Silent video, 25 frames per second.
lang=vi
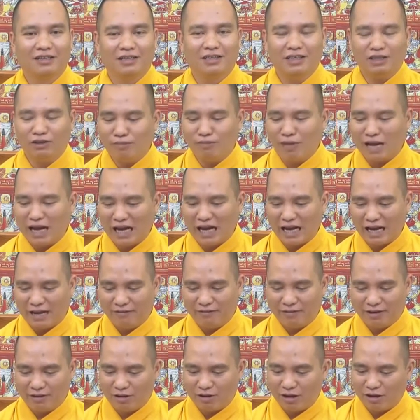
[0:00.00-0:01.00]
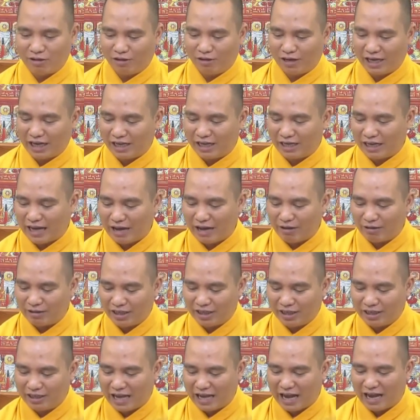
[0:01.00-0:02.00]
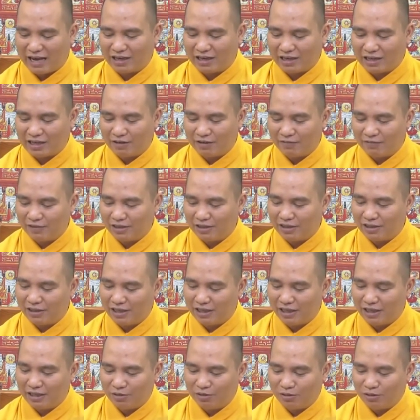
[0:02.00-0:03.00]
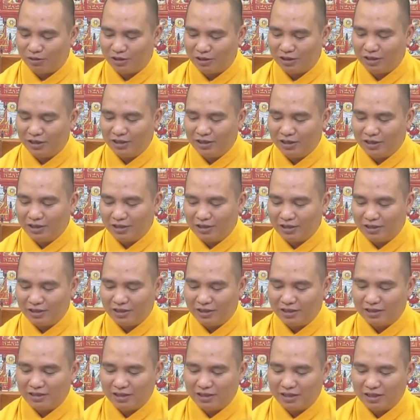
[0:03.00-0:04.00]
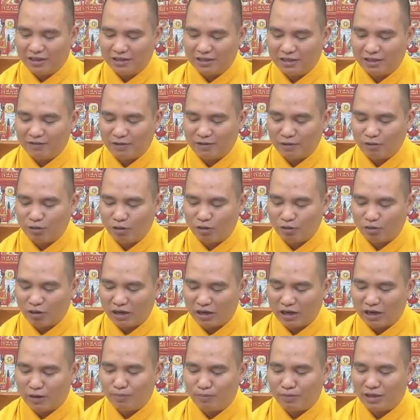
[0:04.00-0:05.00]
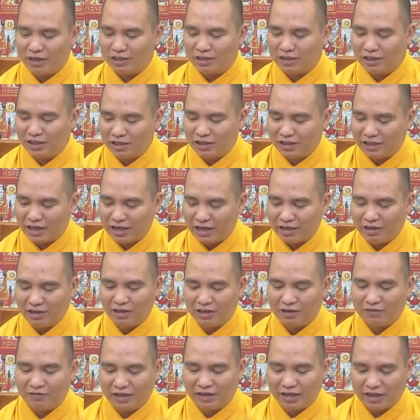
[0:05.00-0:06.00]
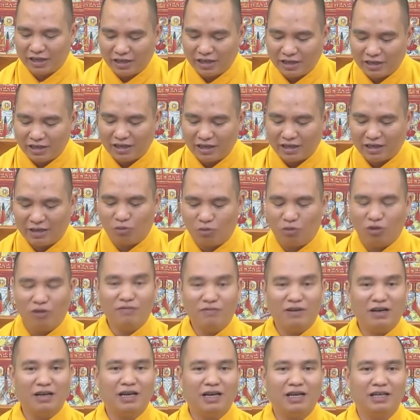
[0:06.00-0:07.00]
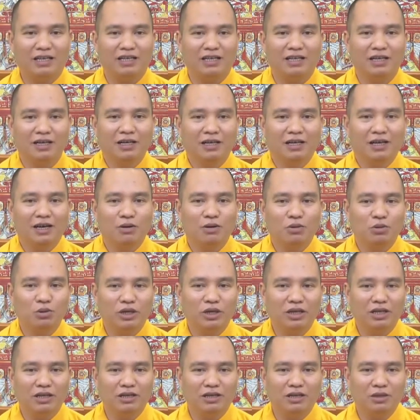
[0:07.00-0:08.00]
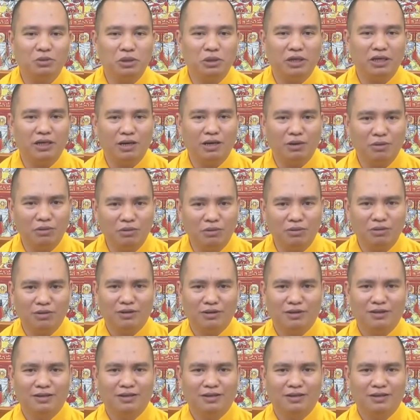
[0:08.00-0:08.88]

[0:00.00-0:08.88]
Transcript: trong ba ngày vừa qua có ngày nào thầy giảng là các vị đi lễ hội đi lên dự pháp hội quan âm này xin chai nước về là uống vào là cầu duyên là được duyên đâu